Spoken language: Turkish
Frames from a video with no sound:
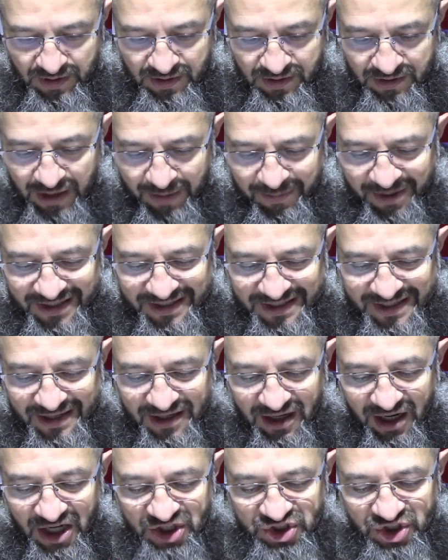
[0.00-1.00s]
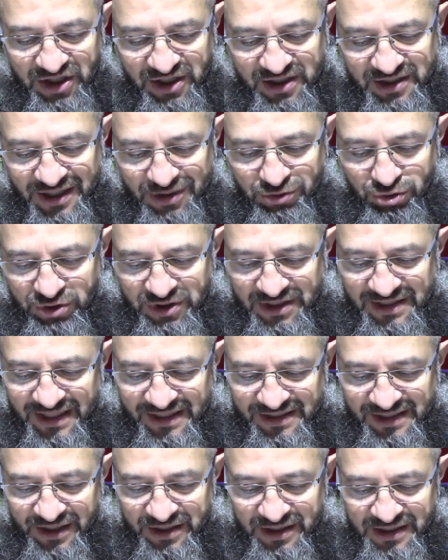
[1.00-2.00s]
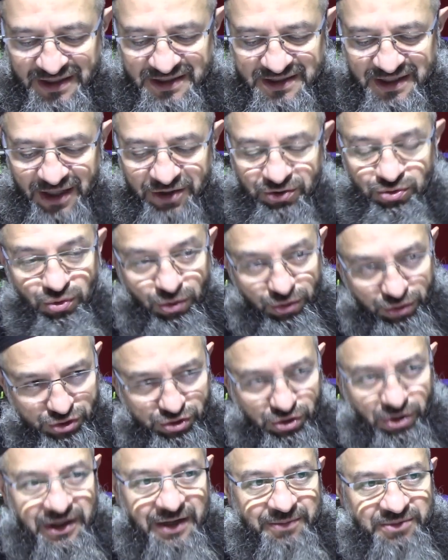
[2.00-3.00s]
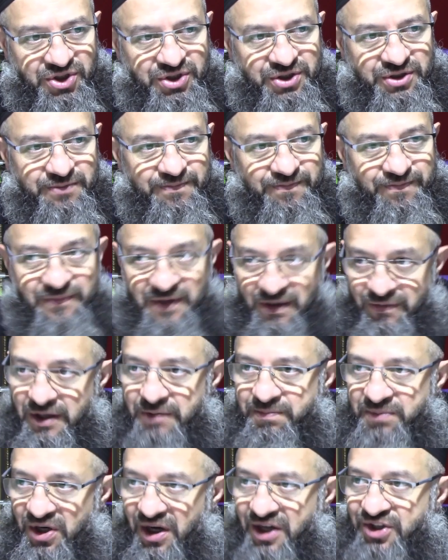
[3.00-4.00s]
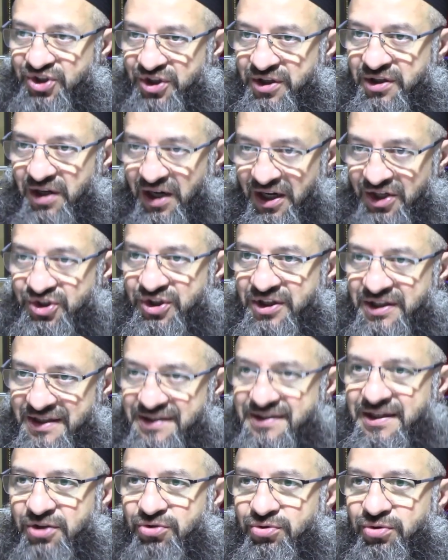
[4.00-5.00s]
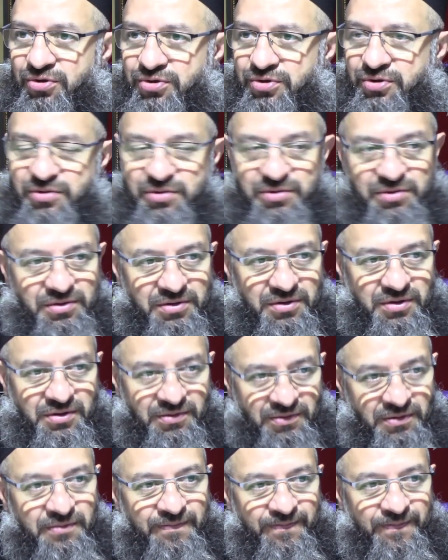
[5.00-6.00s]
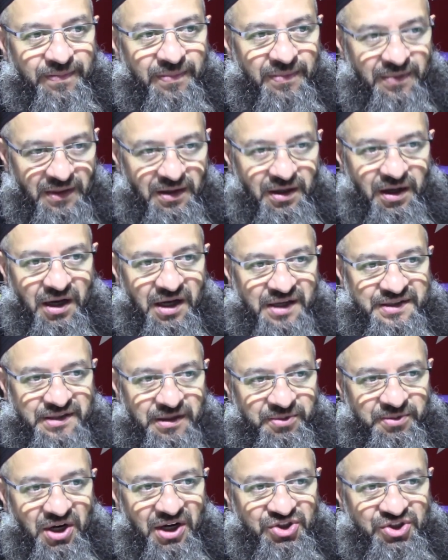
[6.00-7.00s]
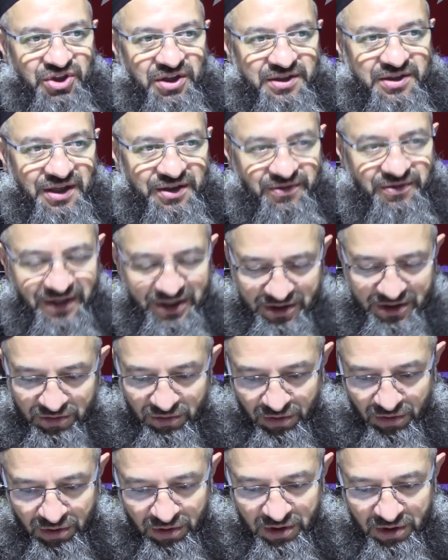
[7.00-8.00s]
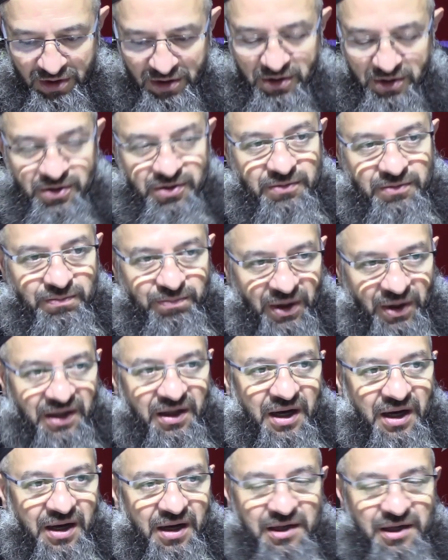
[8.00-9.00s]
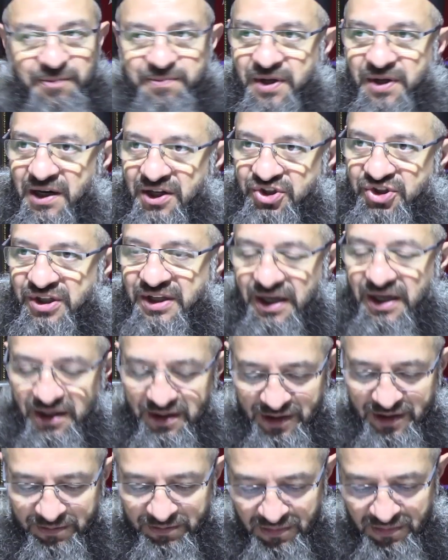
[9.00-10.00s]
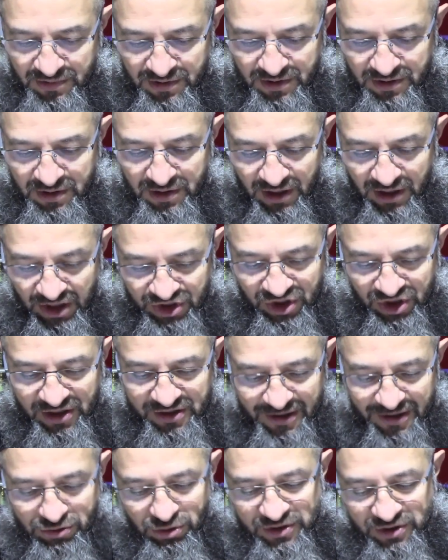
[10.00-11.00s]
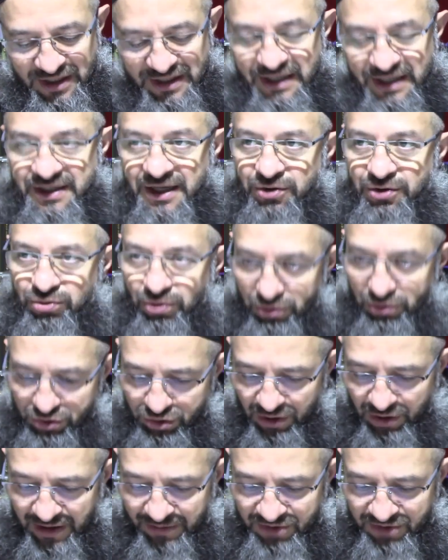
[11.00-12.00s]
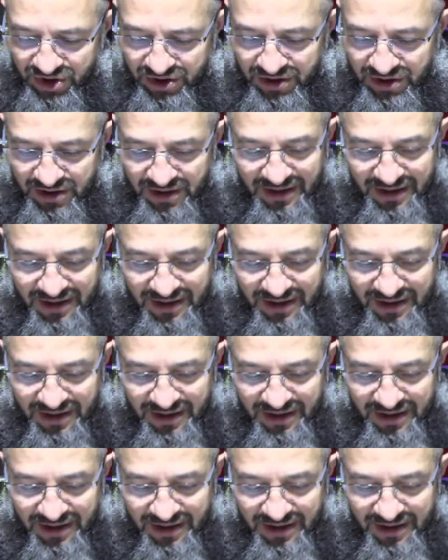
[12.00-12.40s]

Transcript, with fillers: Demek ki acılıktan söz ederken insan doğru söylemiş. Evet bir acı, acı hissediyor. Ağzında bir acılık tadı var o Balığı alıp da acı diyen adam. Acılıktan söz ederken doğru söylemiş.